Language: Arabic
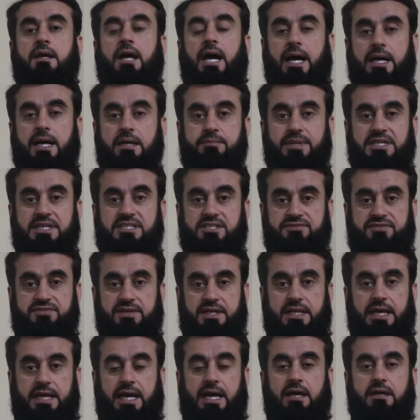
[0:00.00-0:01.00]
احبتي في
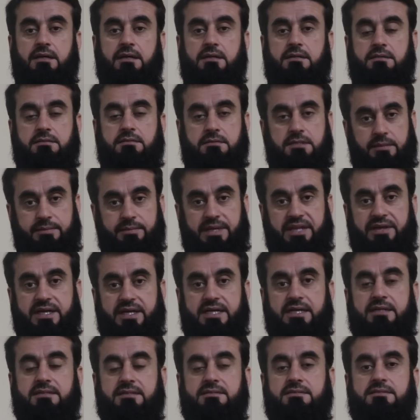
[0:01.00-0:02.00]
الله كما
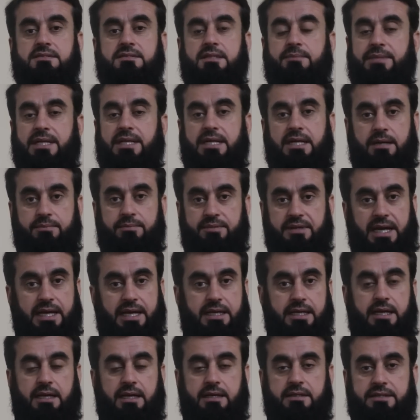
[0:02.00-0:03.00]
ذكرت تم القبض
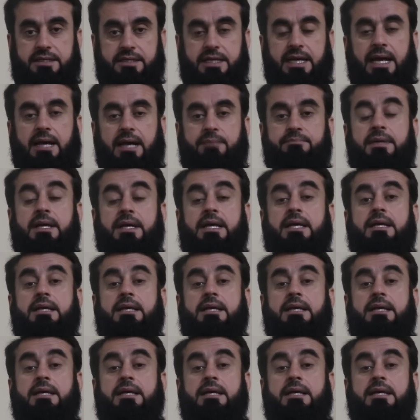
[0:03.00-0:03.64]
على ريهام